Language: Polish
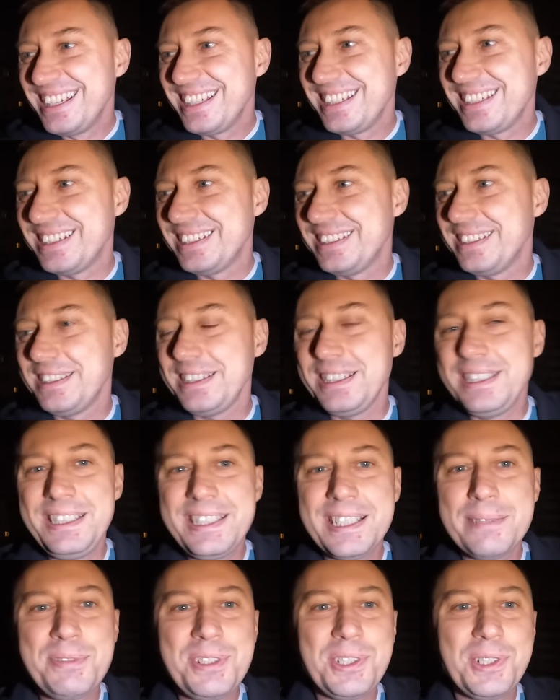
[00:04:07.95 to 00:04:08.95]
E, I
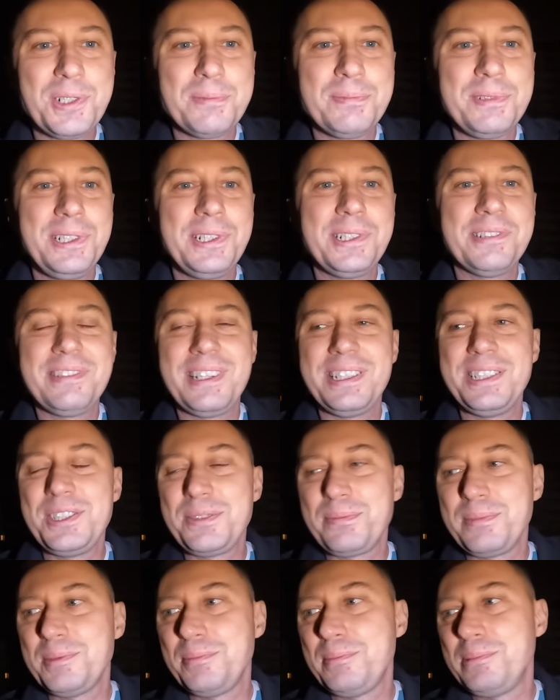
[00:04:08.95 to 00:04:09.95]
tam się
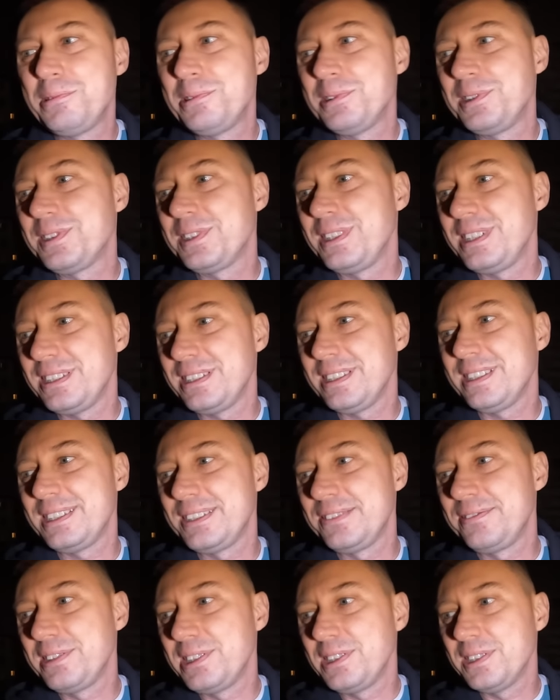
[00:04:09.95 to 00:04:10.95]
komunikowaliśmy, było to dla
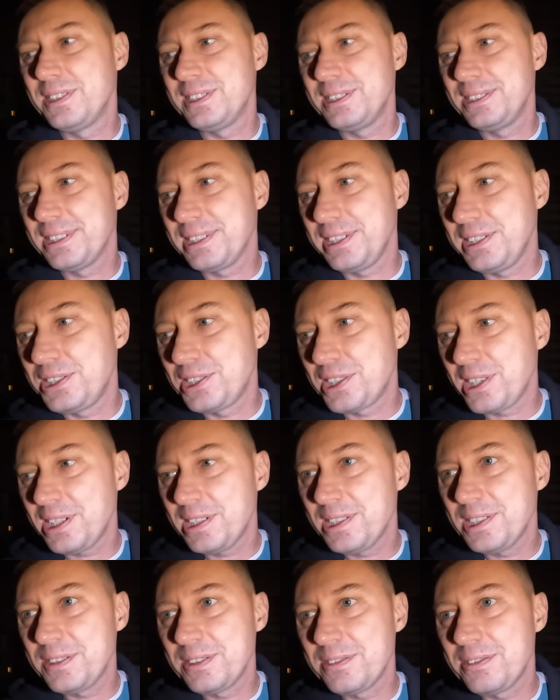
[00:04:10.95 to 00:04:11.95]
nas wygodny taki
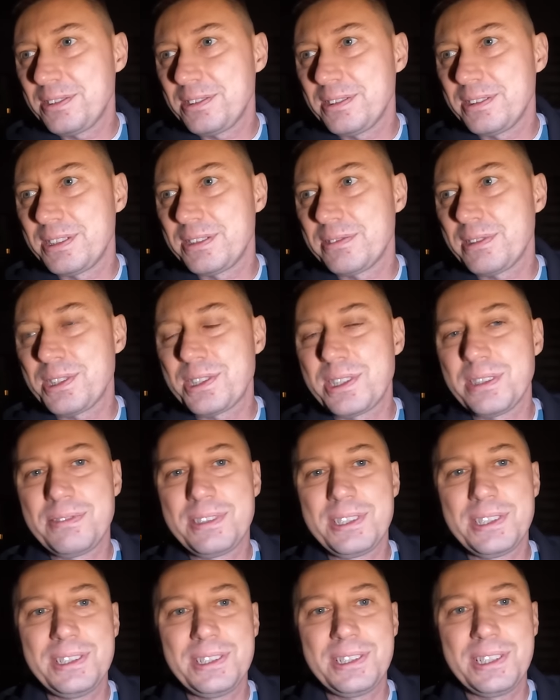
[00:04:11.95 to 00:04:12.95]
czat, zwłaszcza
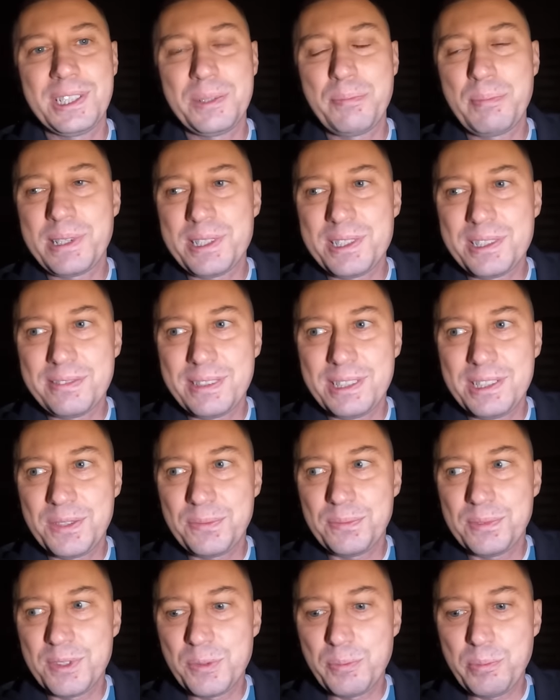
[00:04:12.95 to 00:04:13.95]
wtedy jak
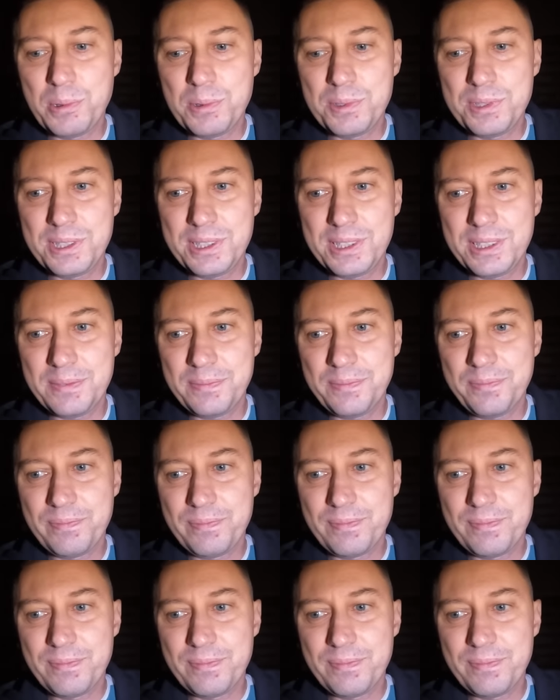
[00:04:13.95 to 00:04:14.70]
pracowaliśmy wspólnie,